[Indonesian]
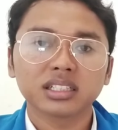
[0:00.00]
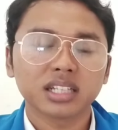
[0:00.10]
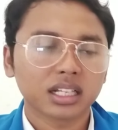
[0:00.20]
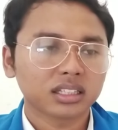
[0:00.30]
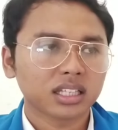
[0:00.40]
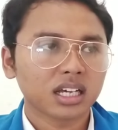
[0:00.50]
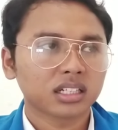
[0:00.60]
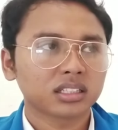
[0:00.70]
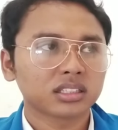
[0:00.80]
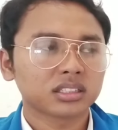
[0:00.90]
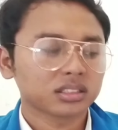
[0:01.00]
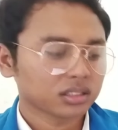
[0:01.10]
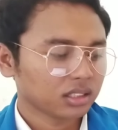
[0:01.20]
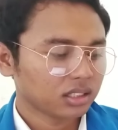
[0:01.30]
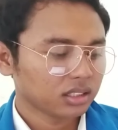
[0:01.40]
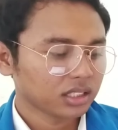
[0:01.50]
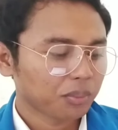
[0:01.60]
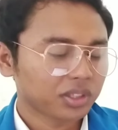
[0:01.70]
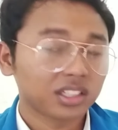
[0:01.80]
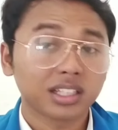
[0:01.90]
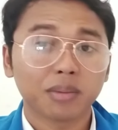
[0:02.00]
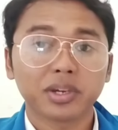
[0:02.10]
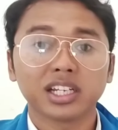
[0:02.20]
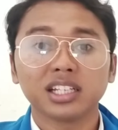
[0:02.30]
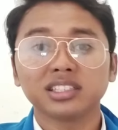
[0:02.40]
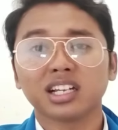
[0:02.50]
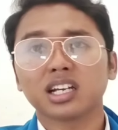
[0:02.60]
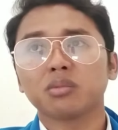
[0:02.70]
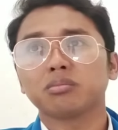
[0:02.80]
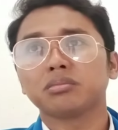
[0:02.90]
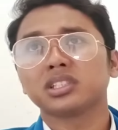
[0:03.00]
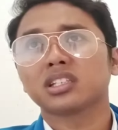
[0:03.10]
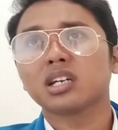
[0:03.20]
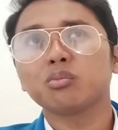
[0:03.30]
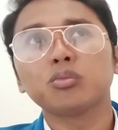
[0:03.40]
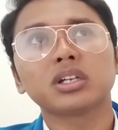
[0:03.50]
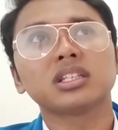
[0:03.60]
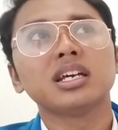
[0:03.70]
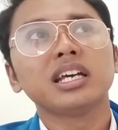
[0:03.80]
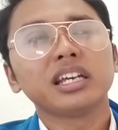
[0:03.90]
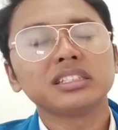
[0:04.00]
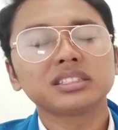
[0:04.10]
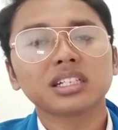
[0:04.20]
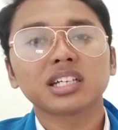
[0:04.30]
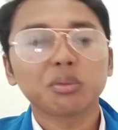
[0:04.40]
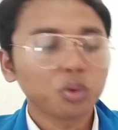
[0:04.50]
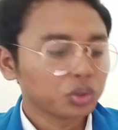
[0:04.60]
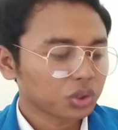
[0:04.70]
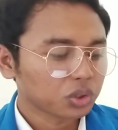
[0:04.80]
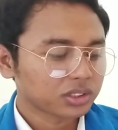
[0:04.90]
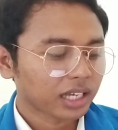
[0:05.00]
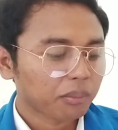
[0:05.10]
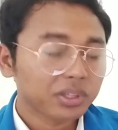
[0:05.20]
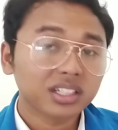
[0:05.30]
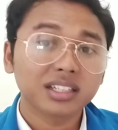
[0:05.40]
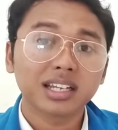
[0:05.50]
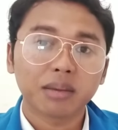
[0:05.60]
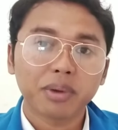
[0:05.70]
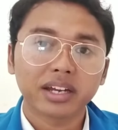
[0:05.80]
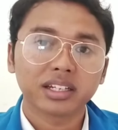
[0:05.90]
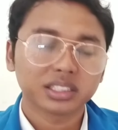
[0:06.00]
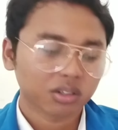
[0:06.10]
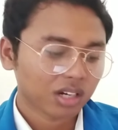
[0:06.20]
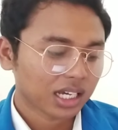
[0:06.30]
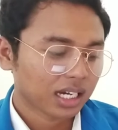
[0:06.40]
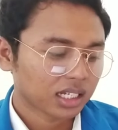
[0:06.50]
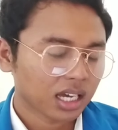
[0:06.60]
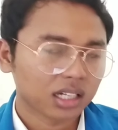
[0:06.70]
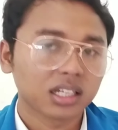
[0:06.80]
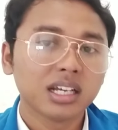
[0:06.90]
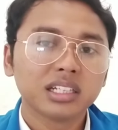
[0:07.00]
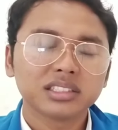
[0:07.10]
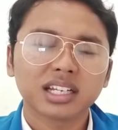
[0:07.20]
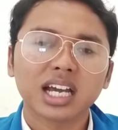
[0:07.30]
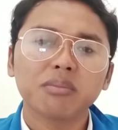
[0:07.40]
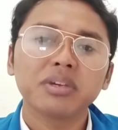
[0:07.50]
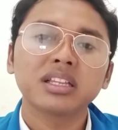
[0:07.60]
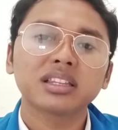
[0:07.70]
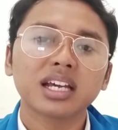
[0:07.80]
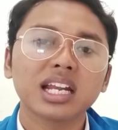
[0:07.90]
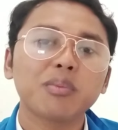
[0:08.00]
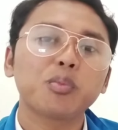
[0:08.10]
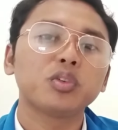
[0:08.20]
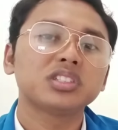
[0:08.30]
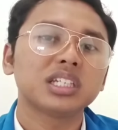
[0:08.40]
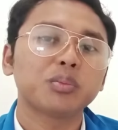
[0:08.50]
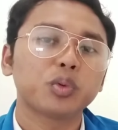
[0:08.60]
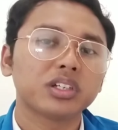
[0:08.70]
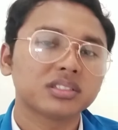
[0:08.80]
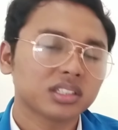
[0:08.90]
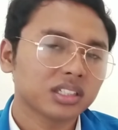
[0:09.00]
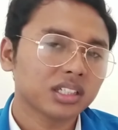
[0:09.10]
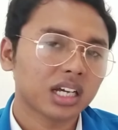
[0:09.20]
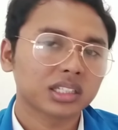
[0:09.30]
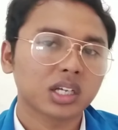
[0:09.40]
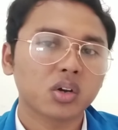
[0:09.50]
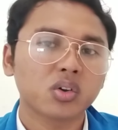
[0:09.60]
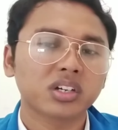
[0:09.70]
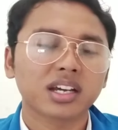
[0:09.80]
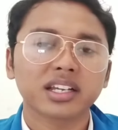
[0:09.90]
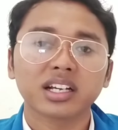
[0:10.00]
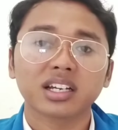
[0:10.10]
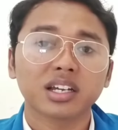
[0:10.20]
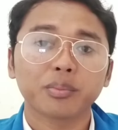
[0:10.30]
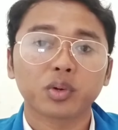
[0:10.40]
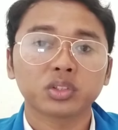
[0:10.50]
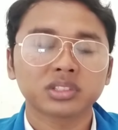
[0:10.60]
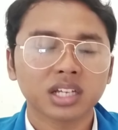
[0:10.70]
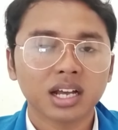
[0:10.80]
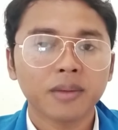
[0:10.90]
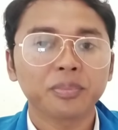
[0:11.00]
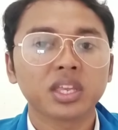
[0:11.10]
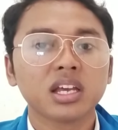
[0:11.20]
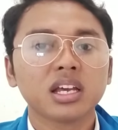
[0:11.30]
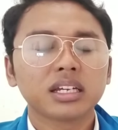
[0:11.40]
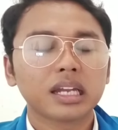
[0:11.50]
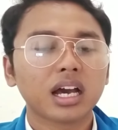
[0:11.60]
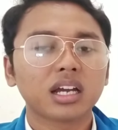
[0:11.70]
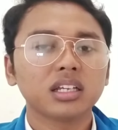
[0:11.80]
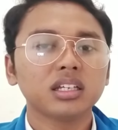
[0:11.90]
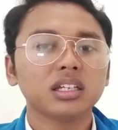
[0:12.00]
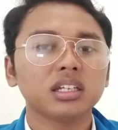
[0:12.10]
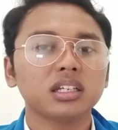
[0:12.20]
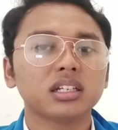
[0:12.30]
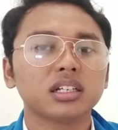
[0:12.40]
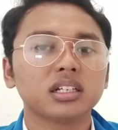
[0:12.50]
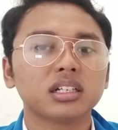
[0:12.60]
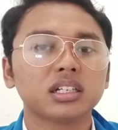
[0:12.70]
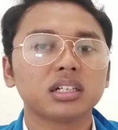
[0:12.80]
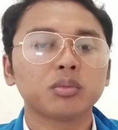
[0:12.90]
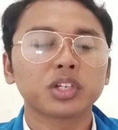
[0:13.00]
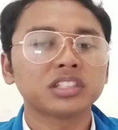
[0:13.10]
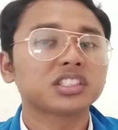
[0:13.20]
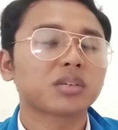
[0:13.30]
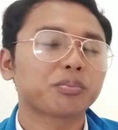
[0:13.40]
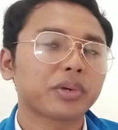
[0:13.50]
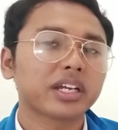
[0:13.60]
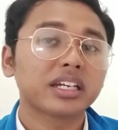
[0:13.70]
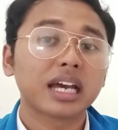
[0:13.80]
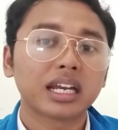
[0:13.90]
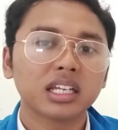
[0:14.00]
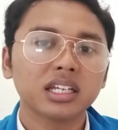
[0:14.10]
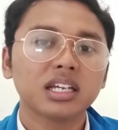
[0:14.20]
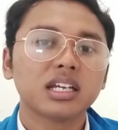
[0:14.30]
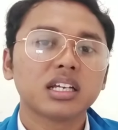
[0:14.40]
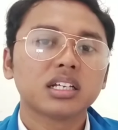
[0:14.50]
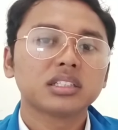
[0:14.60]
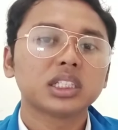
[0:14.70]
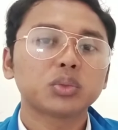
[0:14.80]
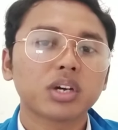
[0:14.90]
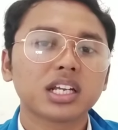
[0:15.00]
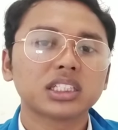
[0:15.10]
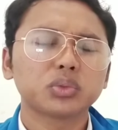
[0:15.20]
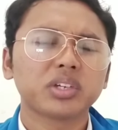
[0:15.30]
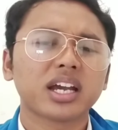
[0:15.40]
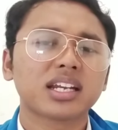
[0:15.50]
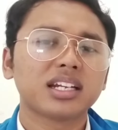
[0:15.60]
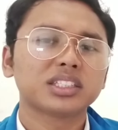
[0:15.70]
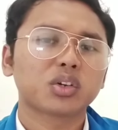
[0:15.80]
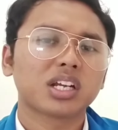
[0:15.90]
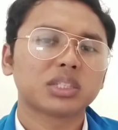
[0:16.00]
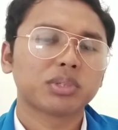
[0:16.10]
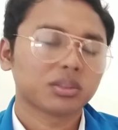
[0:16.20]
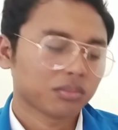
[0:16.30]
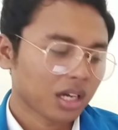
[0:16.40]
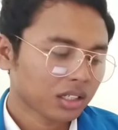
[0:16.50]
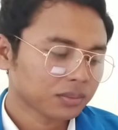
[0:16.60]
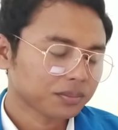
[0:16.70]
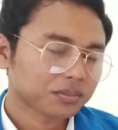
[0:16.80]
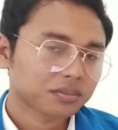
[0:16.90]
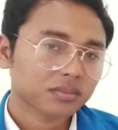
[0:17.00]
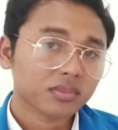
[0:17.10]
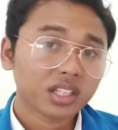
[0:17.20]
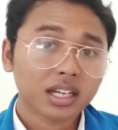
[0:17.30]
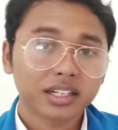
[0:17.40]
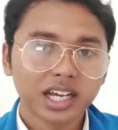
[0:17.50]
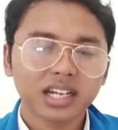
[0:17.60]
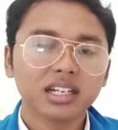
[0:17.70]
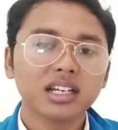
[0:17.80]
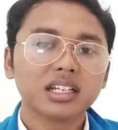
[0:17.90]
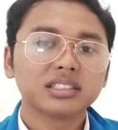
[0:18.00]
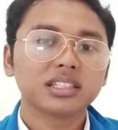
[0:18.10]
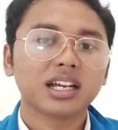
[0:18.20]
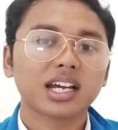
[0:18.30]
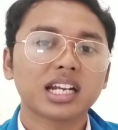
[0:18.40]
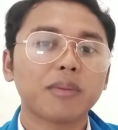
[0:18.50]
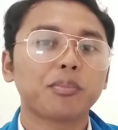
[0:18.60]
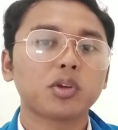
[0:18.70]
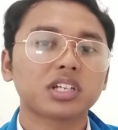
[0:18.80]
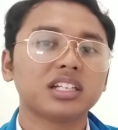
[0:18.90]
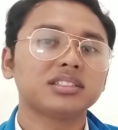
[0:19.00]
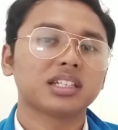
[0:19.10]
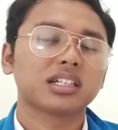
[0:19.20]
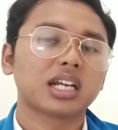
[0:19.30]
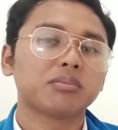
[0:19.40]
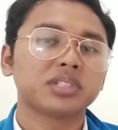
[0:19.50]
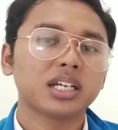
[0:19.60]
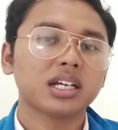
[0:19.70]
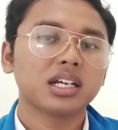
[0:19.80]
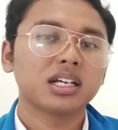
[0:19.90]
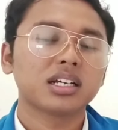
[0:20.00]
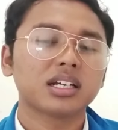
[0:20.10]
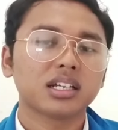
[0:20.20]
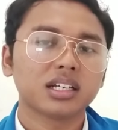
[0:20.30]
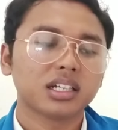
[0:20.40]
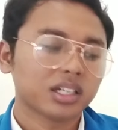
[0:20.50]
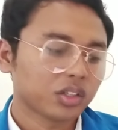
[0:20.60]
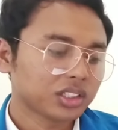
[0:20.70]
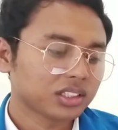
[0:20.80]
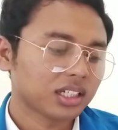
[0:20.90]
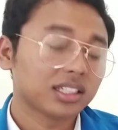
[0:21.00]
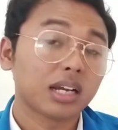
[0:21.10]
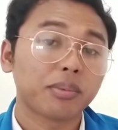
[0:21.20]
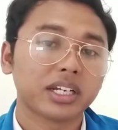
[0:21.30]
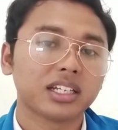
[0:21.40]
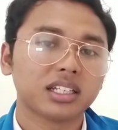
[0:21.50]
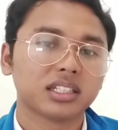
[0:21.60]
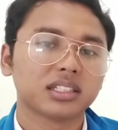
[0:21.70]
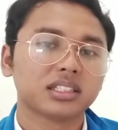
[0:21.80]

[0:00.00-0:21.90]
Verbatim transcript: kegiatan uh, eh, Segbit ke-8 ini silahkan misalkan buat Instagram khusus Segbit ke-8 di sekolah kalian silahkan mintalah puisi-puisi atau karya-karya prosa dari uh, mungkin cerpen dari siswa dan siswi yang ada di sekolah teman-teman dan silahkan upload ke Instagramnya uh, osis ke-8 ini